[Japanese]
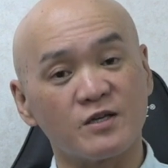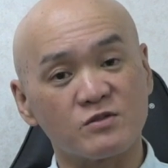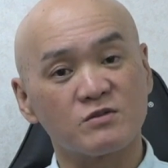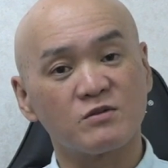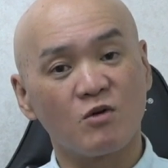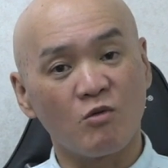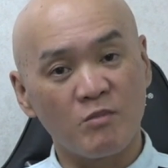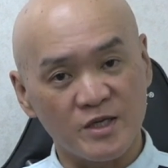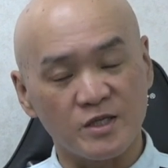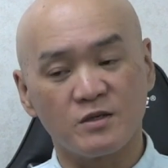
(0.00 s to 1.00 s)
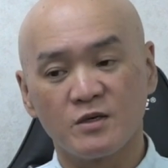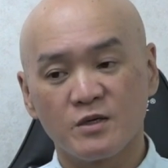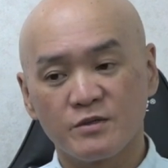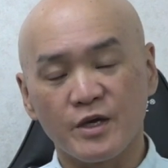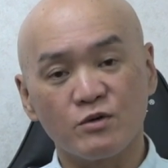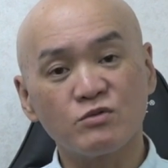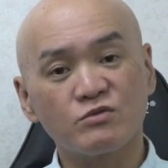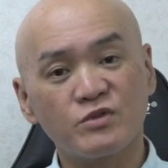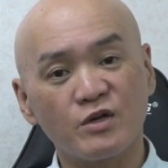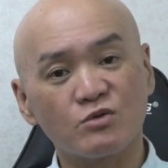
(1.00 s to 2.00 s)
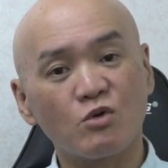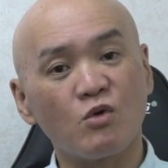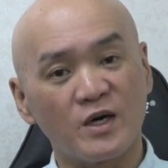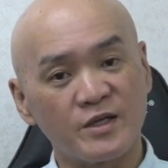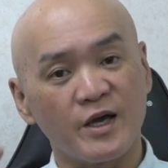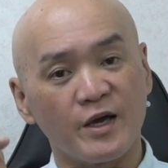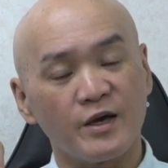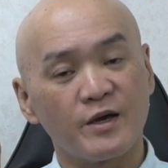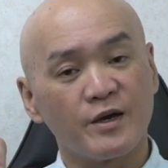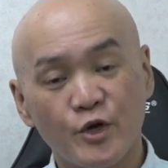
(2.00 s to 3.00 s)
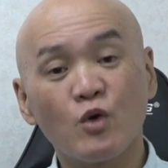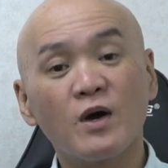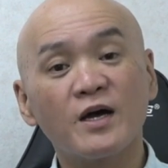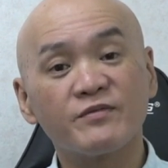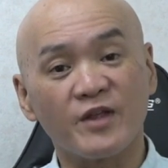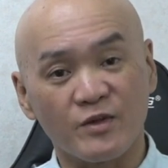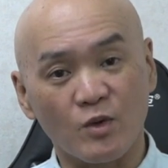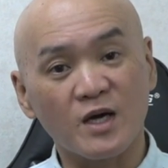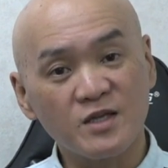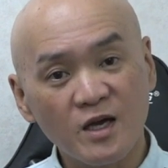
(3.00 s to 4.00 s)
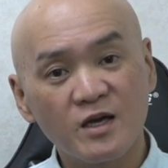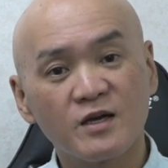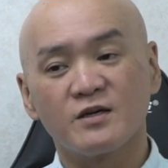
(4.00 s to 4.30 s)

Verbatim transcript: たですほんまにで売ってるとこはね量販店とかね、